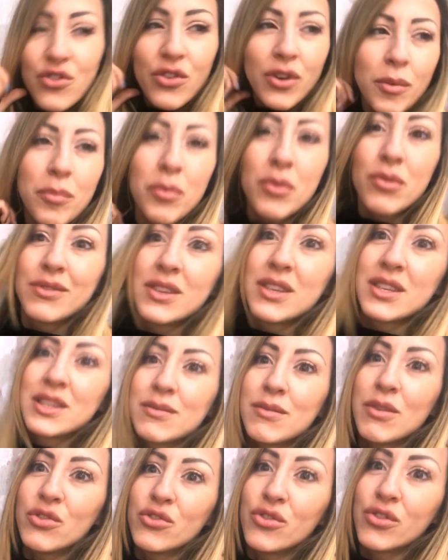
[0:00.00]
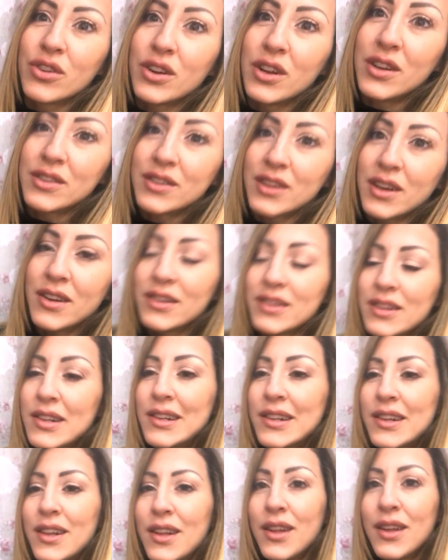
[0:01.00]
è una bruttissima giornata
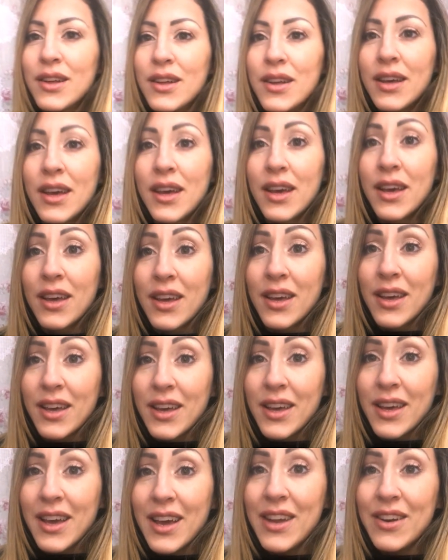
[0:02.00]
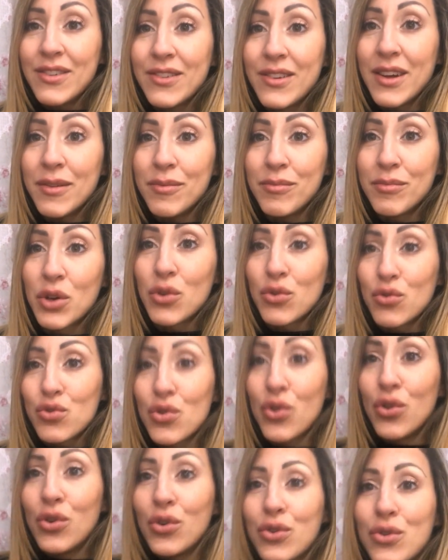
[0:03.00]
e allora mi consolo